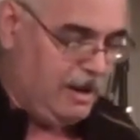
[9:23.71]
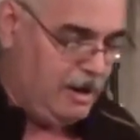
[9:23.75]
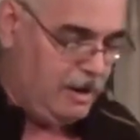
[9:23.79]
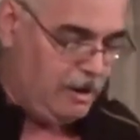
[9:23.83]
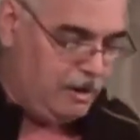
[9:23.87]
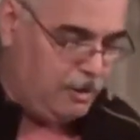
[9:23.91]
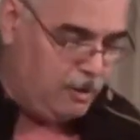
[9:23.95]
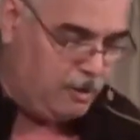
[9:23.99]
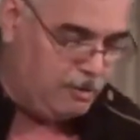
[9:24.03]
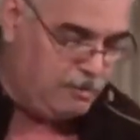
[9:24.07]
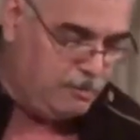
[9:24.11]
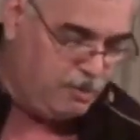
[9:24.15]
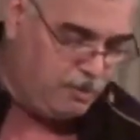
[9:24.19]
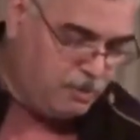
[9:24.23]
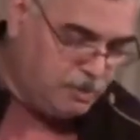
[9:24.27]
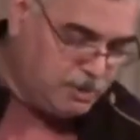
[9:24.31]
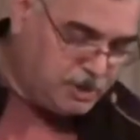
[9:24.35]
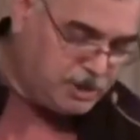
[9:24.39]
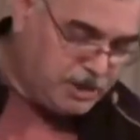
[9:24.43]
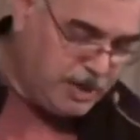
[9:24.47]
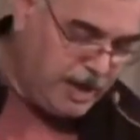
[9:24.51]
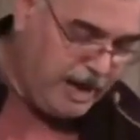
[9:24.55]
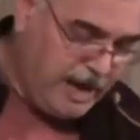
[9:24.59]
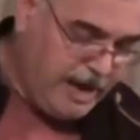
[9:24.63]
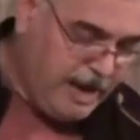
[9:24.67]
Le mot
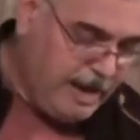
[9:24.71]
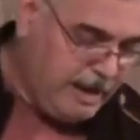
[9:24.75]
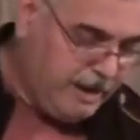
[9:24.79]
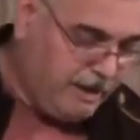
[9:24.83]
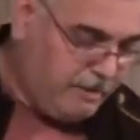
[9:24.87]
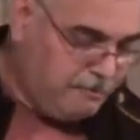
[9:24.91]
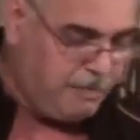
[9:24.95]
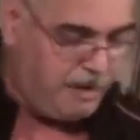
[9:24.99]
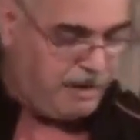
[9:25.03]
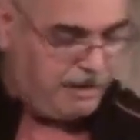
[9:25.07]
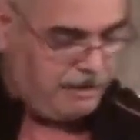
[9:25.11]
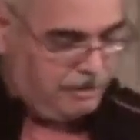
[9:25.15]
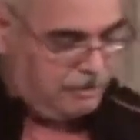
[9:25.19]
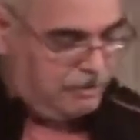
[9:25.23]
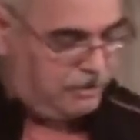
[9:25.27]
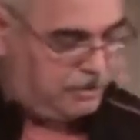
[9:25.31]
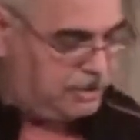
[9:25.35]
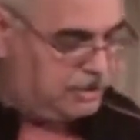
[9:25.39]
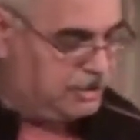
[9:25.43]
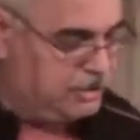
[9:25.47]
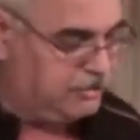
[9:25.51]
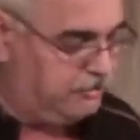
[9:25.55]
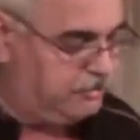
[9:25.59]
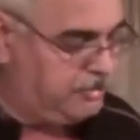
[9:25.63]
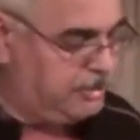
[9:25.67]
chair, ben là,
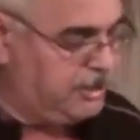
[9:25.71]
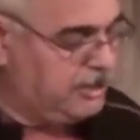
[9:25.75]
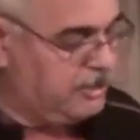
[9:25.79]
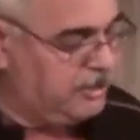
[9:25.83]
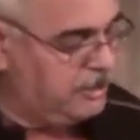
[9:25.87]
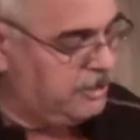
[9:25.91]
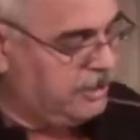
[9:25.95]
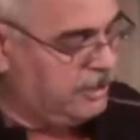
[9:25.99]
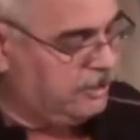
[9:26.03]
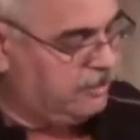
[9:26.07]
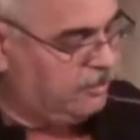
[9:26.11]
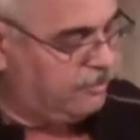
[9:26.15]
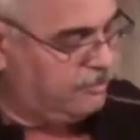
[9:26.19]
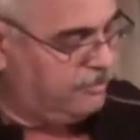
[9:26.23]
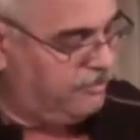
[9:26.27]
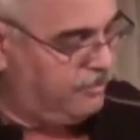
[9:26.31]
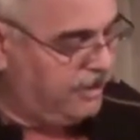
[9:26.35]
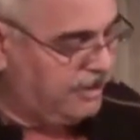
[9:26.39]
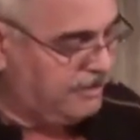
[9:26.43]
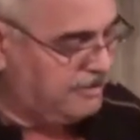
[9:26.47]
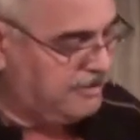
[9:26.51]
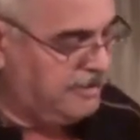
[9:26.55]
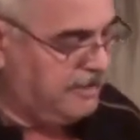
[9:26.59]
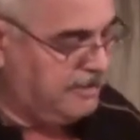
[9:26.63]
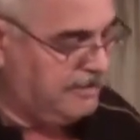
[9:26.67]
je vous ai donné d'autres
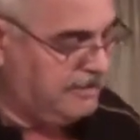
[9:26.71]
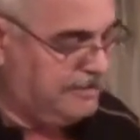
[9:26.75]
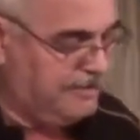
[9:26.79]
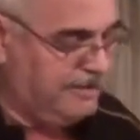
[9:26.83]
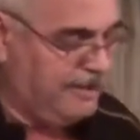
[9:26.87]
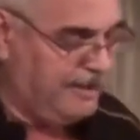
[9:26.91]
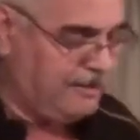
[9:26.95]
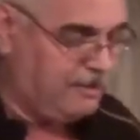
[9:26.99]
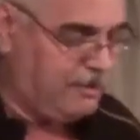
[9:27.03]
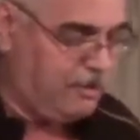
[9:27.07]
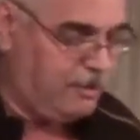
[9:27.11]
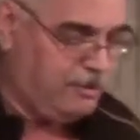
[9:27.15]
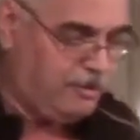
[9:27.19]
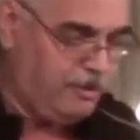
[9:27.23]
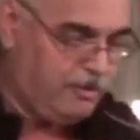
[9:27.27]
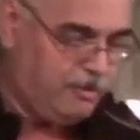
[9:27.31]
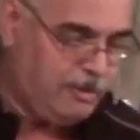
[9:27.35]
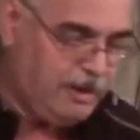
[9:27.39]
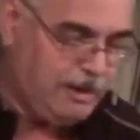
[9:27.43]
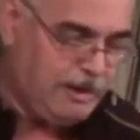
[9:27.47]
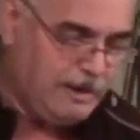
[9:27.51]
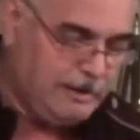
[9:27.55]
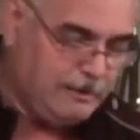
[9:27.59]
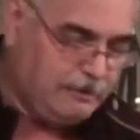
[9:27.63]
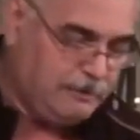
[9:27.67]
versets. Certes, non.
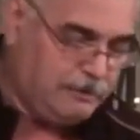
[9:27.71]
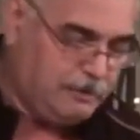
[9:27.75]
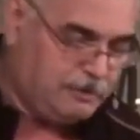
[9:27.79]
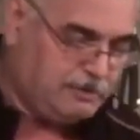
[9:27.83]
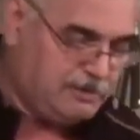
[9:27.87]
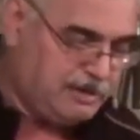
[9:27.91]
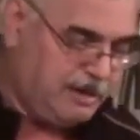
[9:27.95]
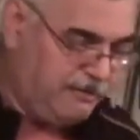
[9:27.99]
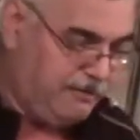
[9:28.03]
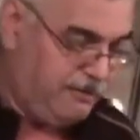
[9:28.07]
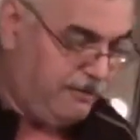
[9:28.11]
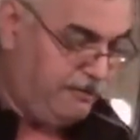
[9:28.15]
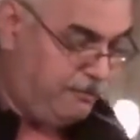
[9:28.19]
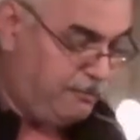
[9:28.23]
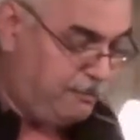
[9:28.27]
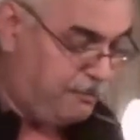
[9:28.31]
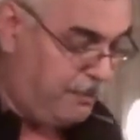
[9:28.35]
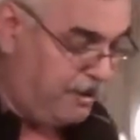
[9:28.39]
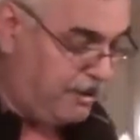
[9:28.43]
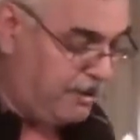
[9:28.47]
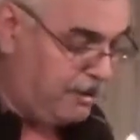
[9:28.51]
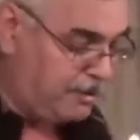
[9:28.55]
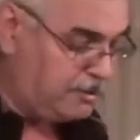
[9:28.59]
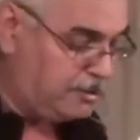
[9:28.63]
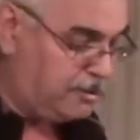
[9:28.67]
Ne savez-vous pas
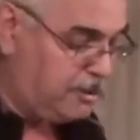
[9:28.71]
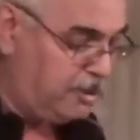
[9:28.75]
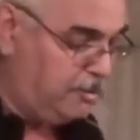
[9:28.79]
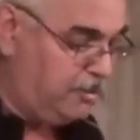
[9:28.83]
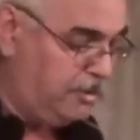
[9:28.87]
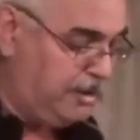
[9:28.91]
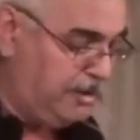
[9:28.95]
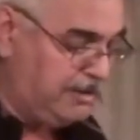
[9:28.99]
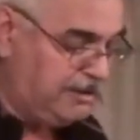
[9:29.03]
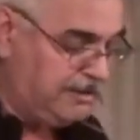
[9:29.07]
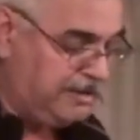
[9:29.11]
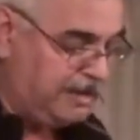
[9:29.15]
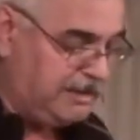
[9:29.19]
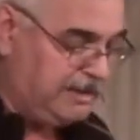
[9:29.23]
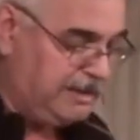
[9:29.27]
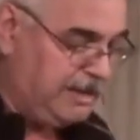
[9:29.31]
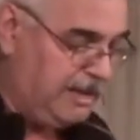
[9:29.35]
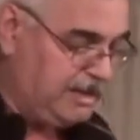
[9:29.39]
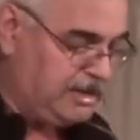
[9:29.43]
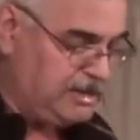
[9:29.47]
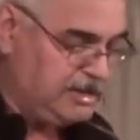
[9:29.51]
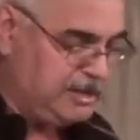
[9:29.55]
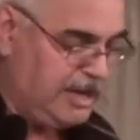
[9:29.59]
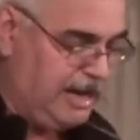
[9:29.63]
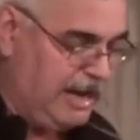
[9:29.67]
que celui qui
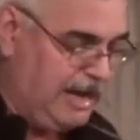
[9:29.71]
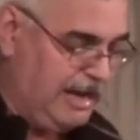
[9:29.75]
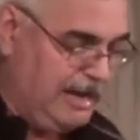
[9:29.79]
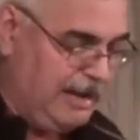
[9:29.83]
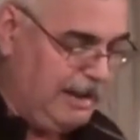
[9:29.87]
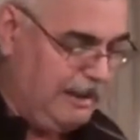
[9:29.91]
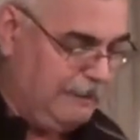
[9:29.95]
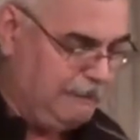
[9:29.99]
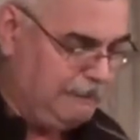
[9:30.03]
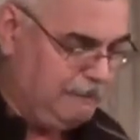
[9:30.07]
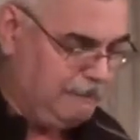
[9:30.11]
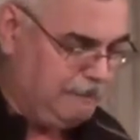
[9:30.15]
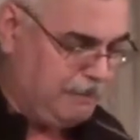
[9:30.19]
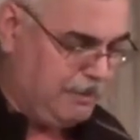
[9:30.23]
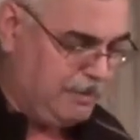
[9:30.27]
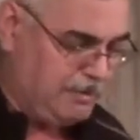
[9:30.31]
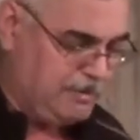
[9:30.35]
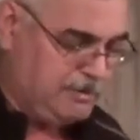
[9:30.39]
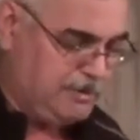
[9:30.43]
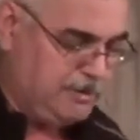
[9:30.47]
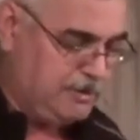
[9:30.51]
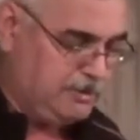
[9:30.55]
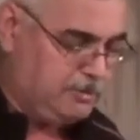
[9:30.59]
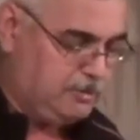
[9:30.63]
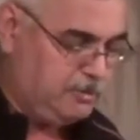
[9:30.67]
s'attache à la
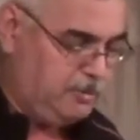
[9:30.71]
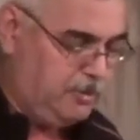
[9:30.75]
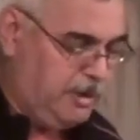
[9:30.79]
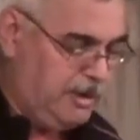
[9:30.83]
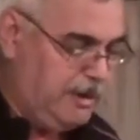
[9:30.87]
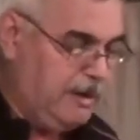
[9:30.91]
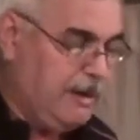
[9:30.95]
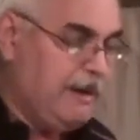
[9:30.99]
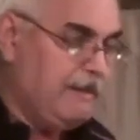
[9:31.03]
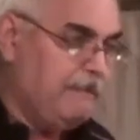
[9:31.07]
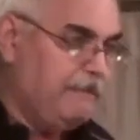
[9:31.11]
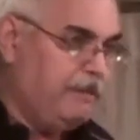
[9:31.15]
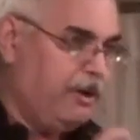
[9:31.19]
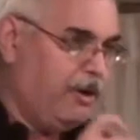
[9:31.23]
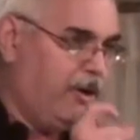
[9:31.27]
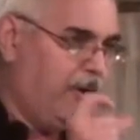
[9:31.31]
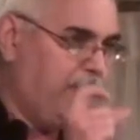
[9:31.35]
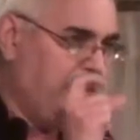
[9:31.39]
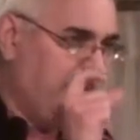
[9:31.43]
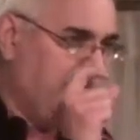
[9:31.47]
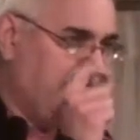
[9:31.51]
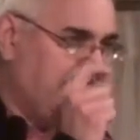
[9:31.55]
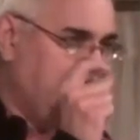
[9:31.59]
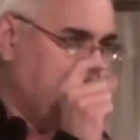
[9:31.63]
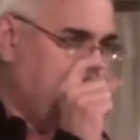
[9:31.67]
prostituée, puis
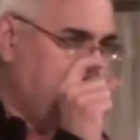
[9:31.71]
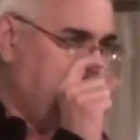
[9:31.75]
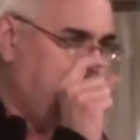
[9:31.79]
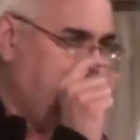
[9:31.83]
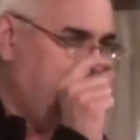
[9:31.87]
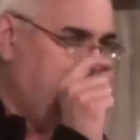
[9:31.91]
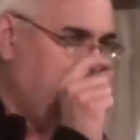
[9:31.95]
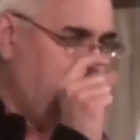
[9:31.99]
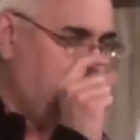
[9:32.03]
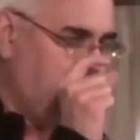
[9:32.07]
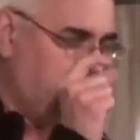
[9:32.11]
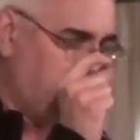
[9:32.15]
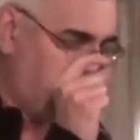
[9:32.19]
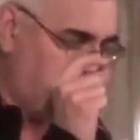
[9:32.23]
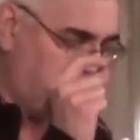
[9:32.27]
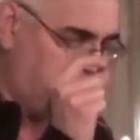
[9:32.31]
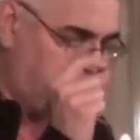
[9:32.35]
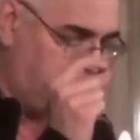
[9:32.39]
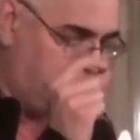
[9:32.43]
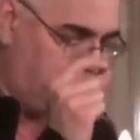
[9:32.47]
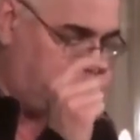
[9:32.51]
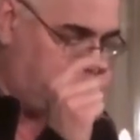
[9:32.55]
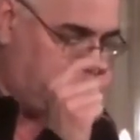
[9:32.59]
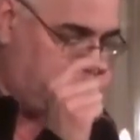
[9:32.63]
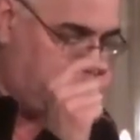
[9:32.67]
remarquez bien le jeu de
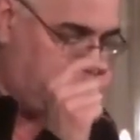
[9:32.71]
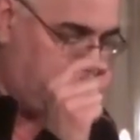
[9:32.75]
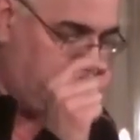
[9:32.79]
mots,